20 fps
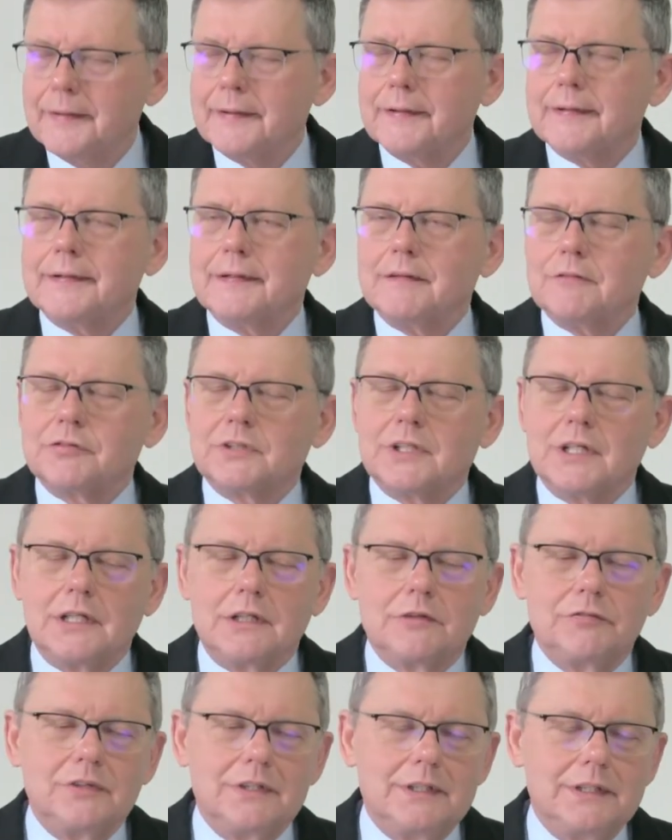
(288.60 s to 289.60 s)
e, w tej
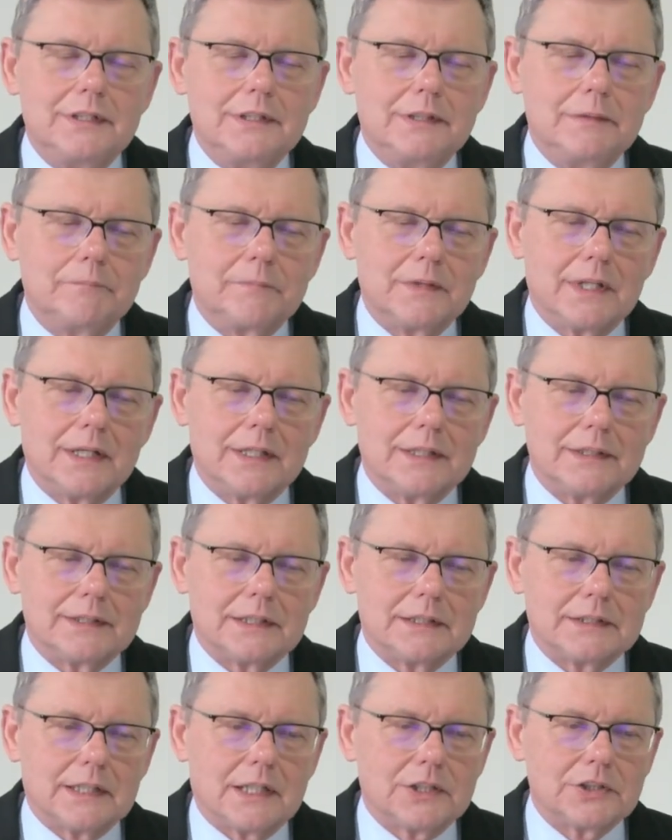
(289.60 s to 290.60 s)
chwili e,
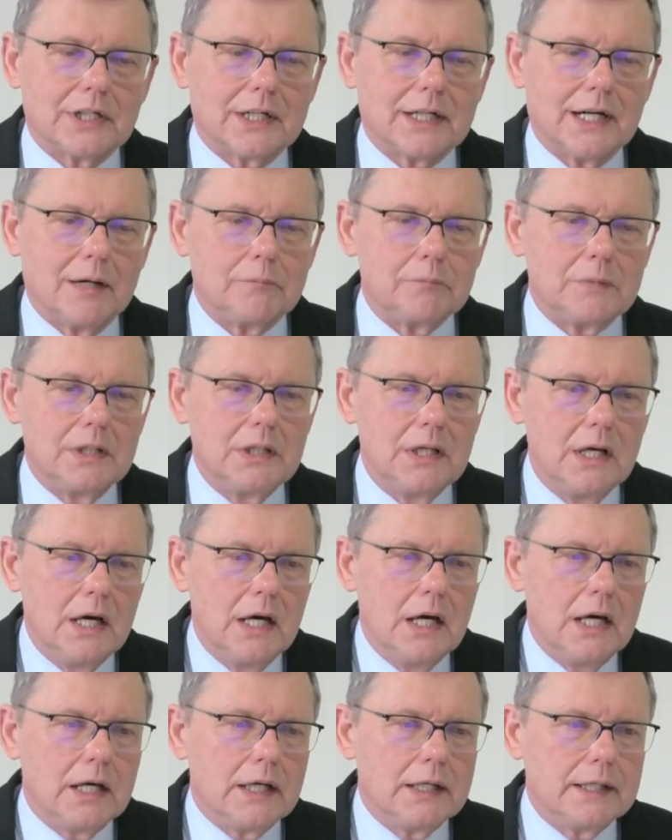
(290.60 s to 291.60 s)
ze strażakami
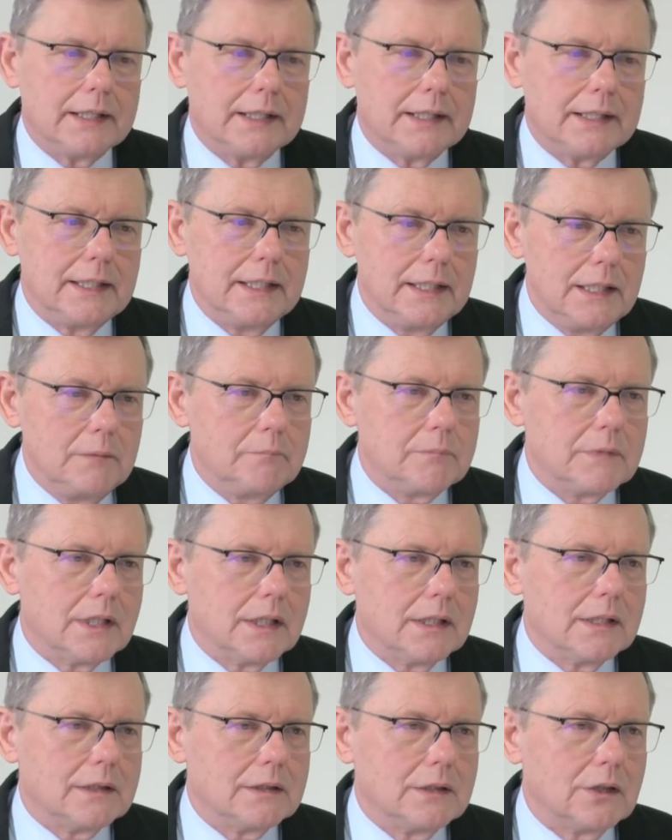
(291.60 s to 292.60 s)
e, i
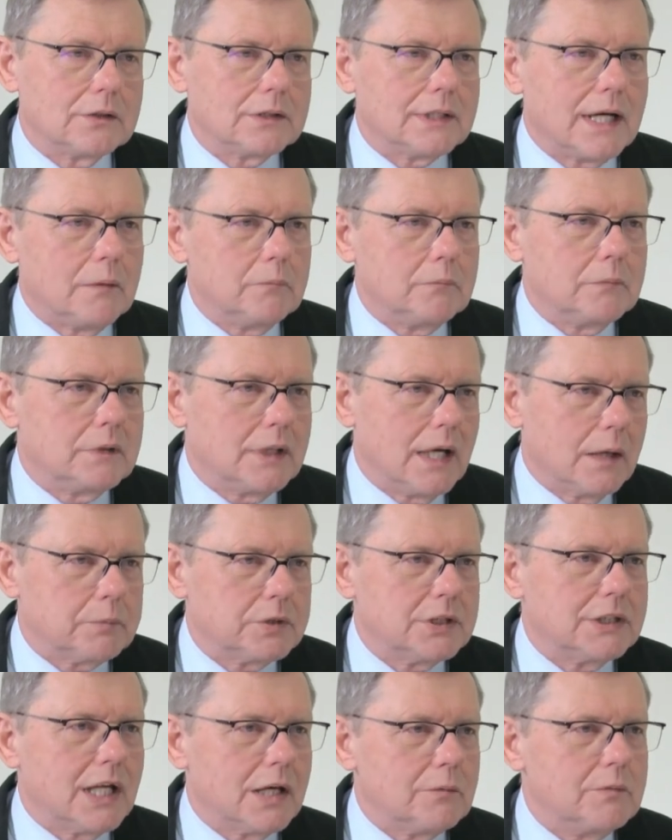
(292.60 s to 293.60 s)
no, tam ja
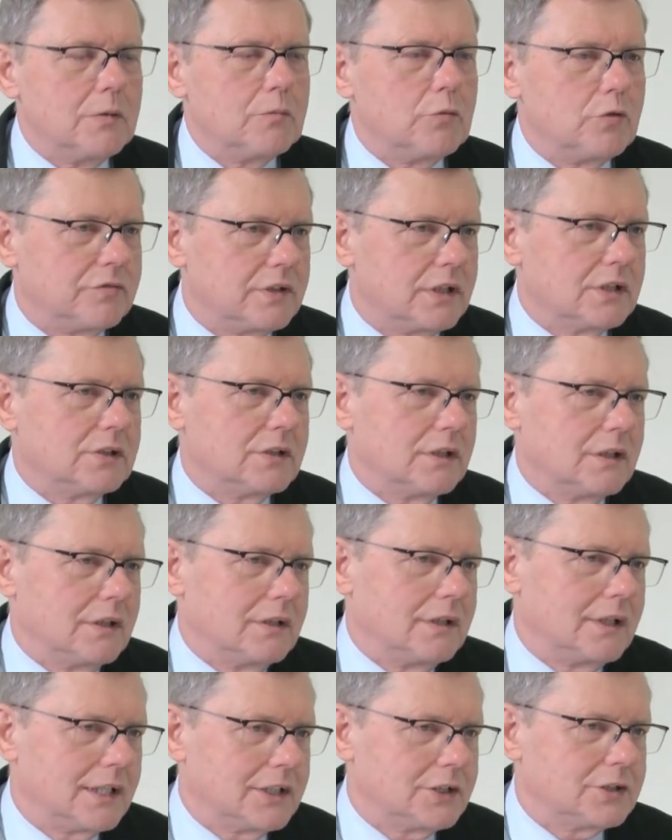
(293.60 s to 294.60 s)
przynajmniej mówię, że
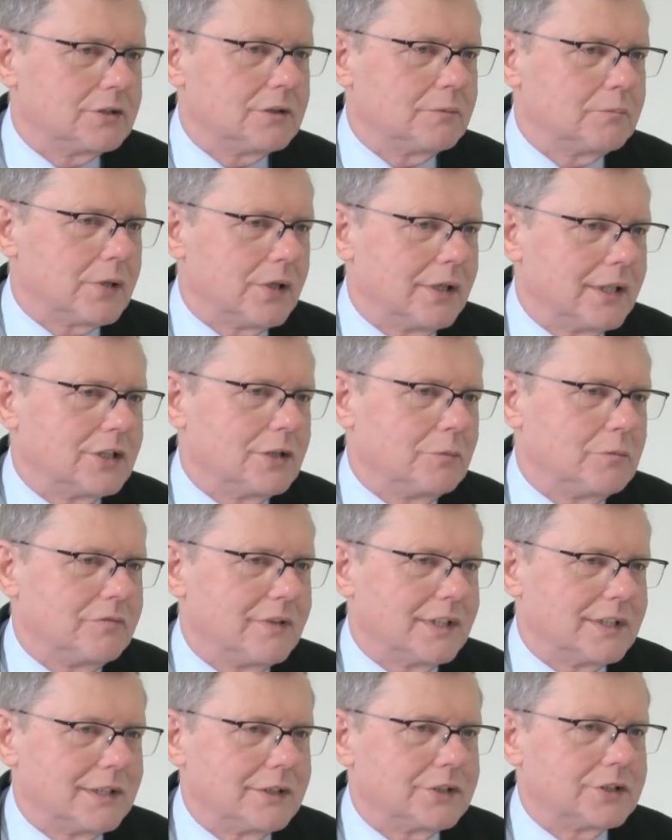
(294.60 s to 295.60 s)
jest projekt
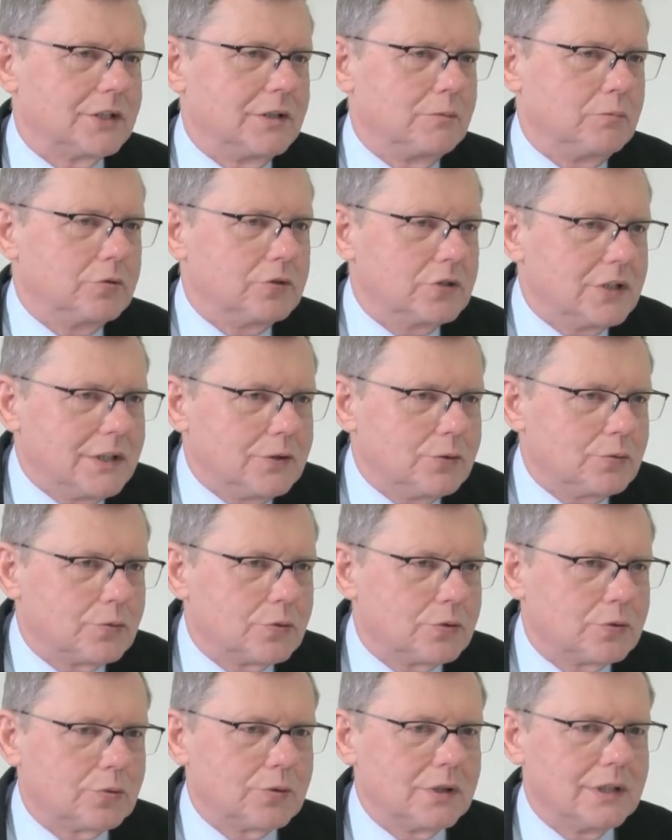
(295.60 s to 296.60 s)
obywatelski budżetu,
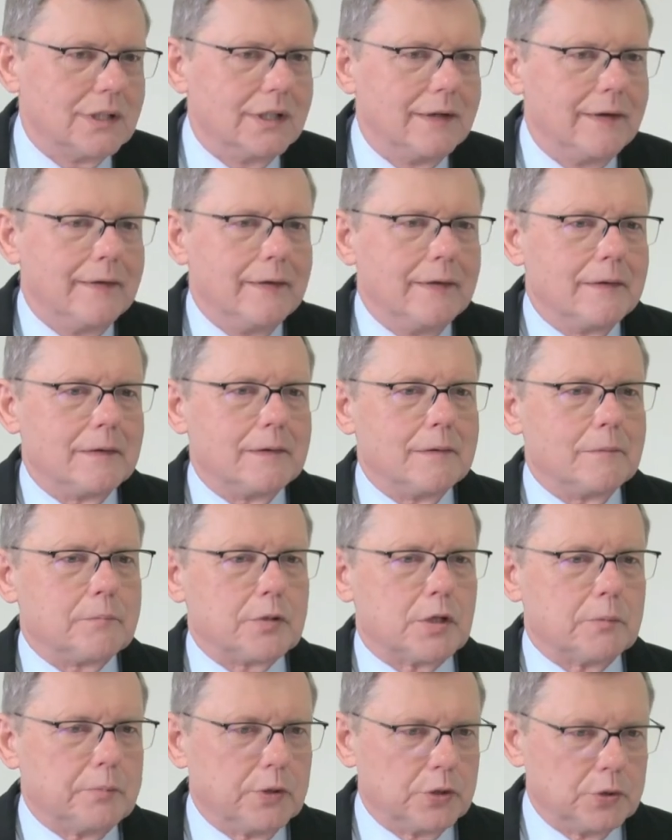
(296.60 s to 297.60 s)
który
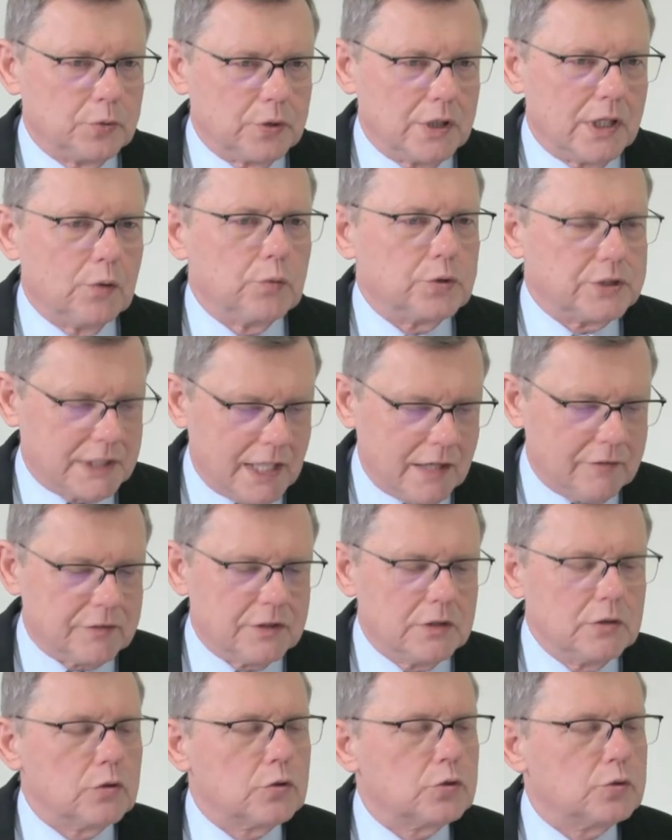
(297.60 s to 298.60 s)
proponuje,
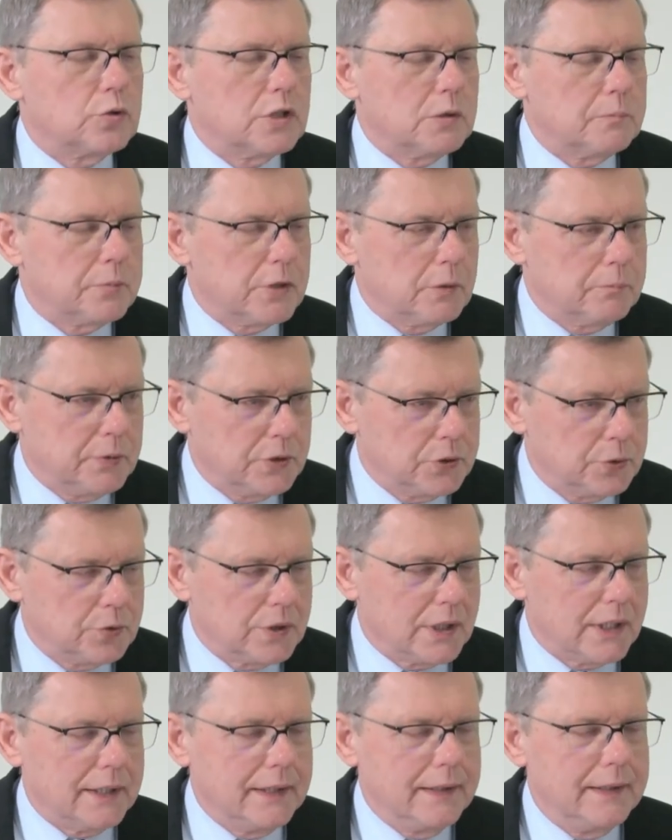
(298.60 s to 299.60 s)
ustawy, który
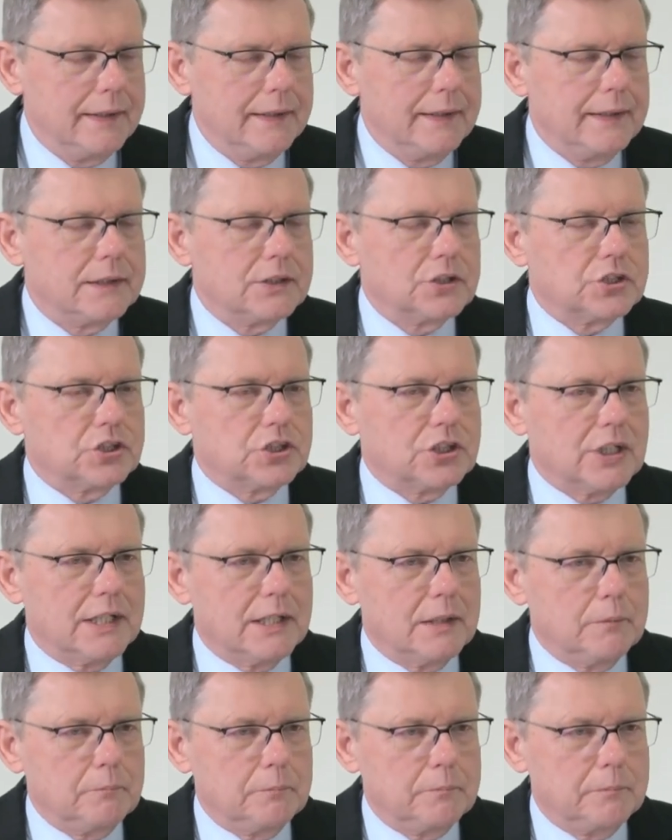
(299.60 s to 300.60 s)
proponuje,
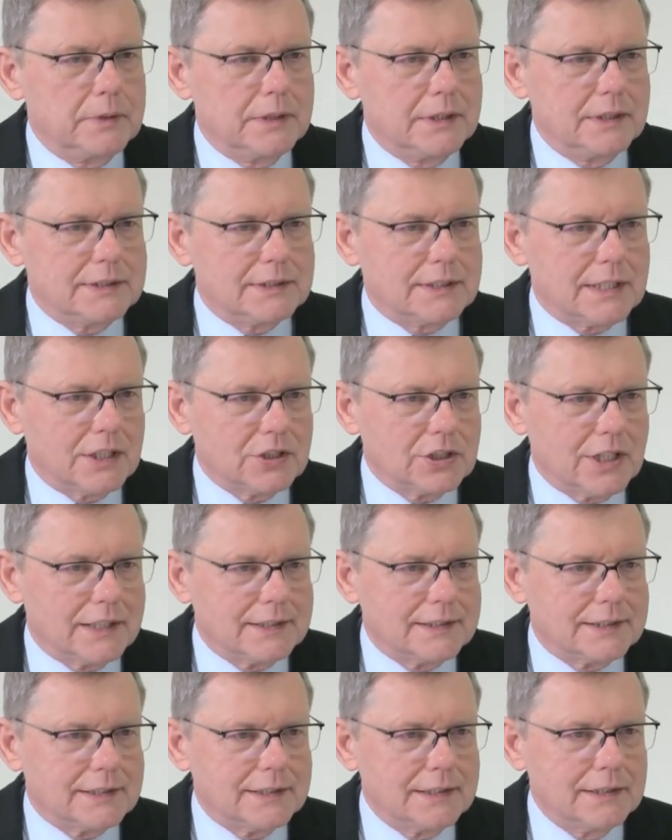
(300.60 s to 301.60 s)
żeby
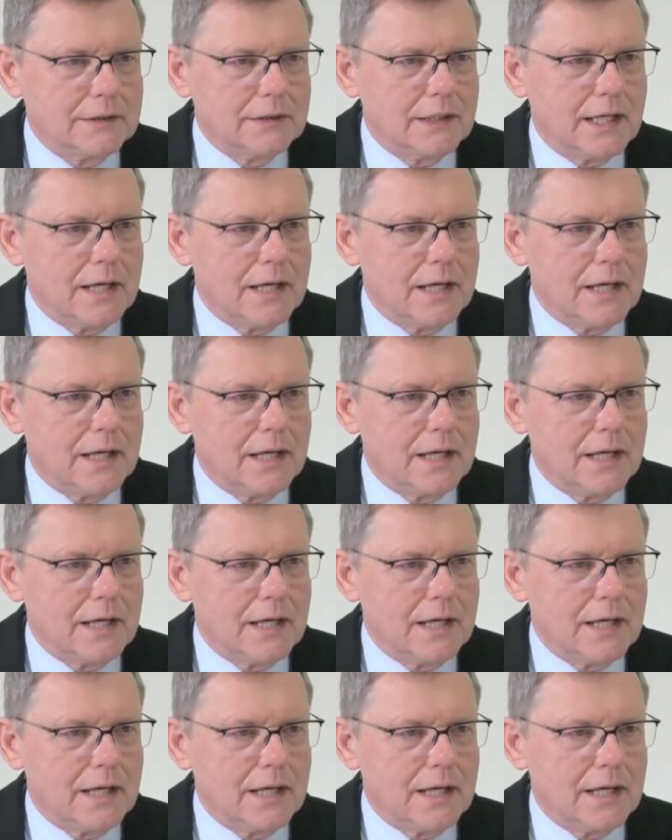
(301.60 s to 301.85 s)
strażacy,